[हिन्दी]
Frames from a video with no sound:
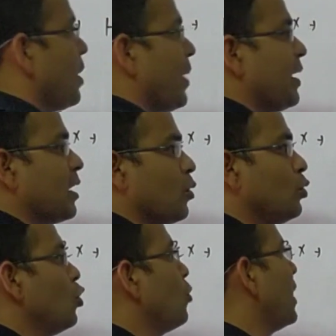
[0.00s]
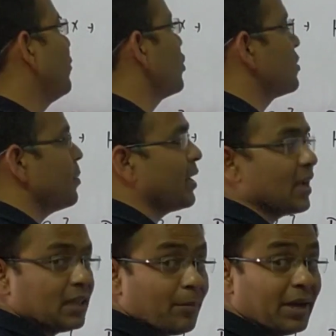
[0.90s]
बीमारी के कुछ दिनों बाद वो किससे मर
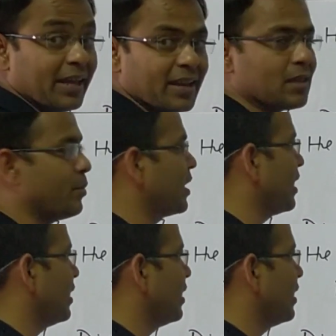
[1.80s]
गया था मलेरिया से मर